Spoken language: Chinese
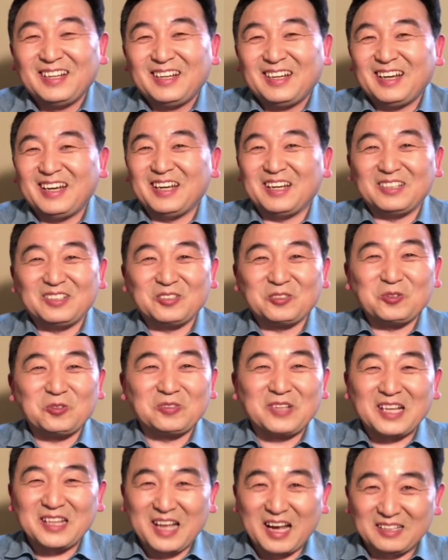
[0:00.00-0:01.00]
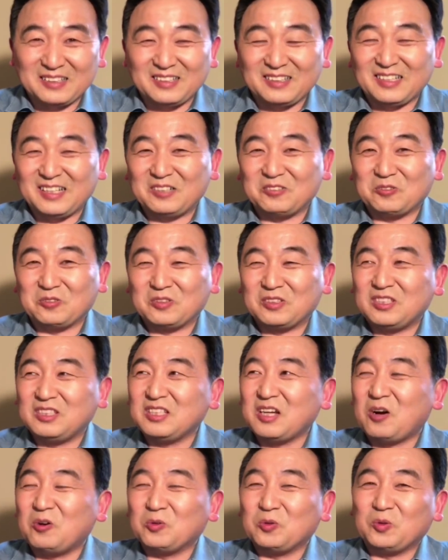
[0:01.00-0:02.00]
哎呀，是共产党的这种
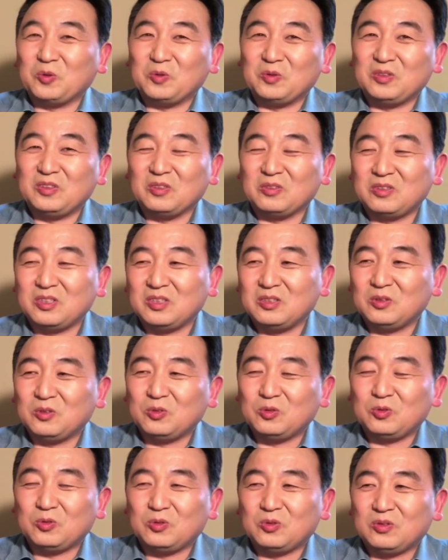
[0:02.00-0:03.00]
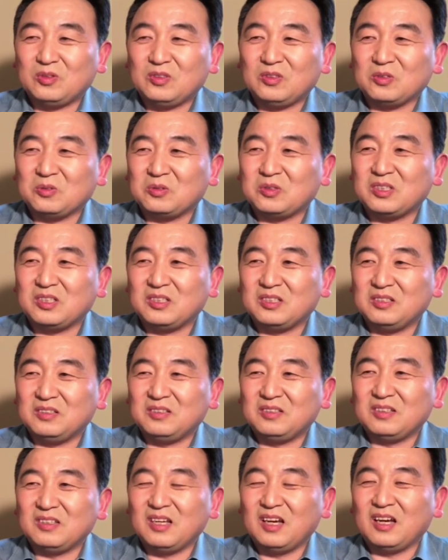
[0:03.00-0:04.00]
教育，就是就是。
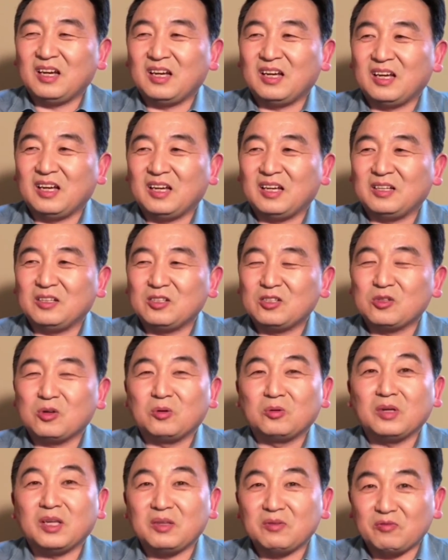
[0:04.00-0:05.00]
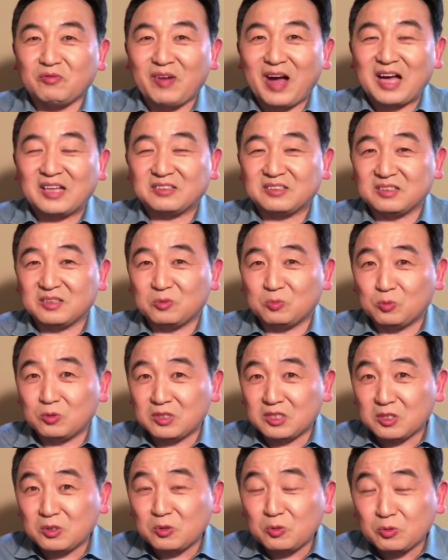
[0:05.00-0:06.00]
呃，丛林法则、无
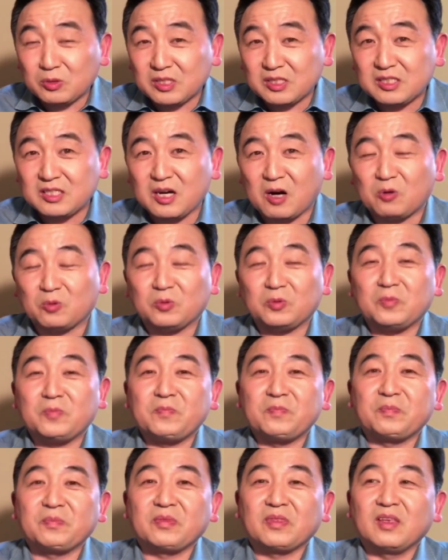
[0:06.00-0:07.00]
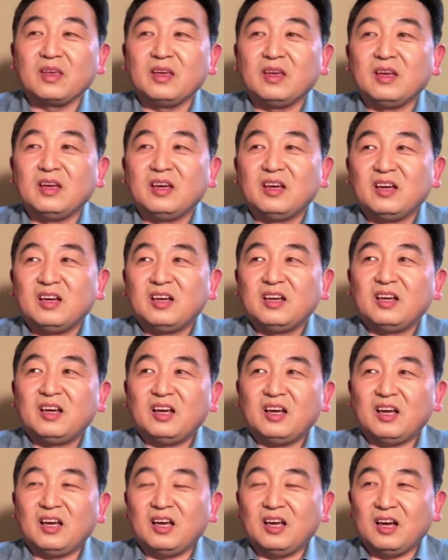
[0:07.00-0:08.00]
神论的教育，
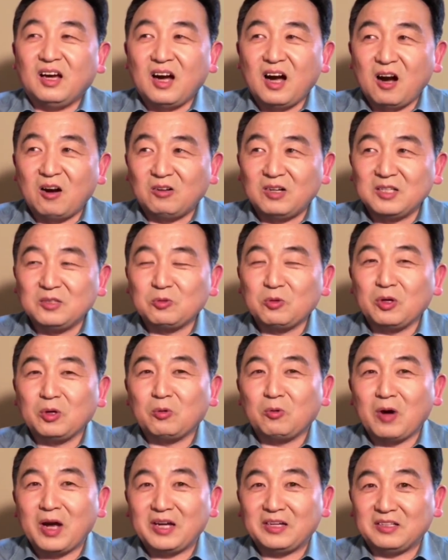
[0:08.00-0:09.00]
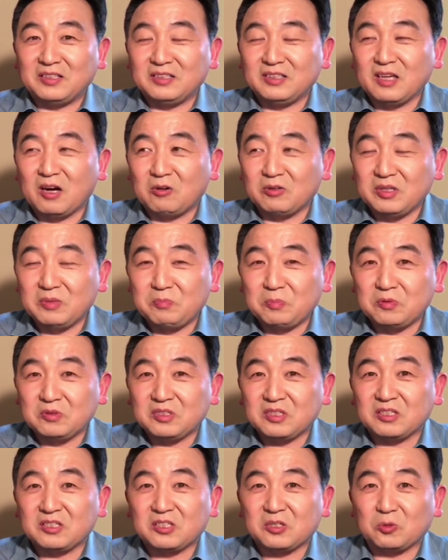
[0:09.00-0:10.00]
呃，好人对坏人要以不
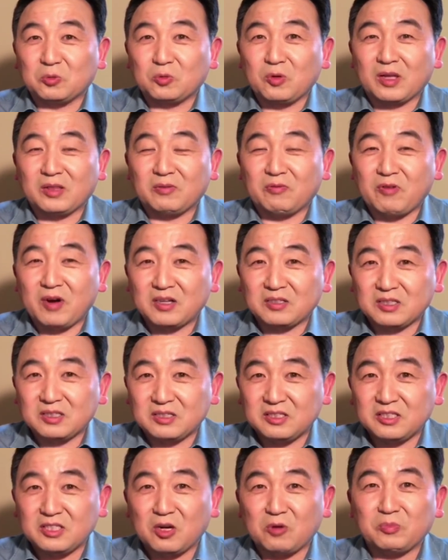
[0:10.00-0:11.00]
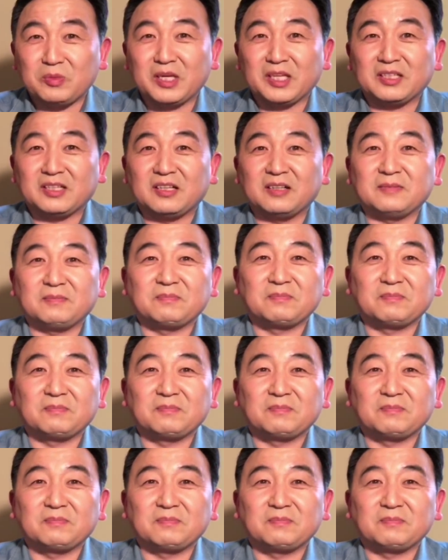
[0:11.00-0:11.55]
择手段的方式消灭他。